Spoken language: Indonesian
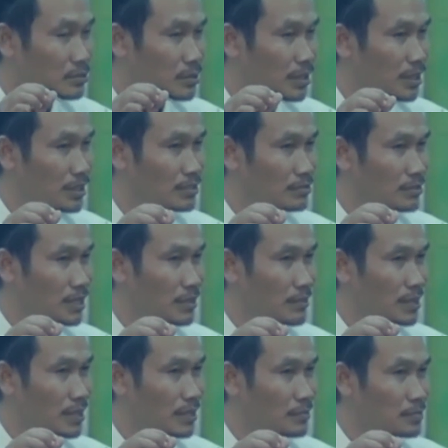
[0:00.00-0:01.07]
Tugas
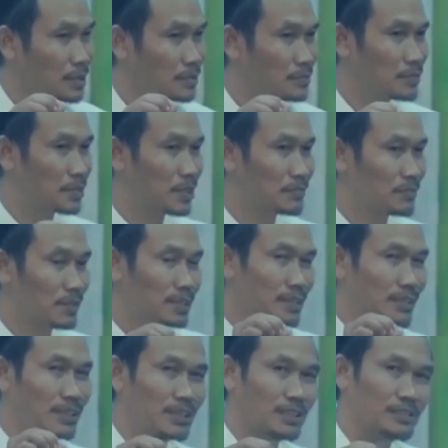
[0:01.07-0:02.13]
utama Nabi Ibrahim
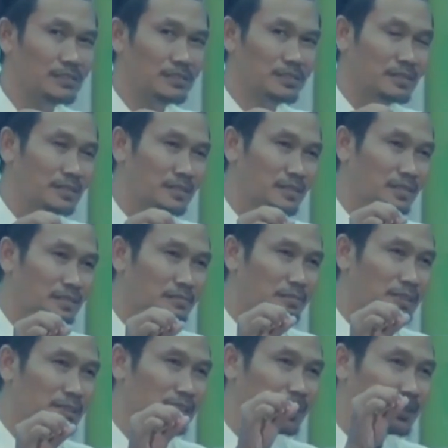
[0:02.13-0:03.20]
adalah
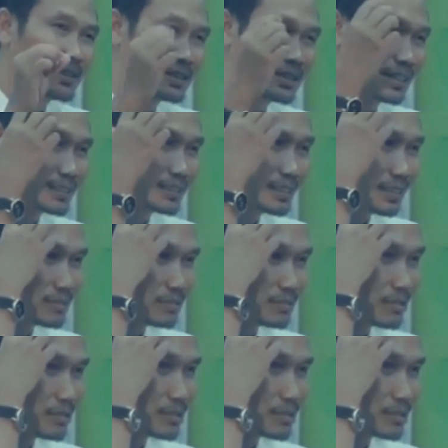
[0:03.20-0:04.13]
menjadikan satu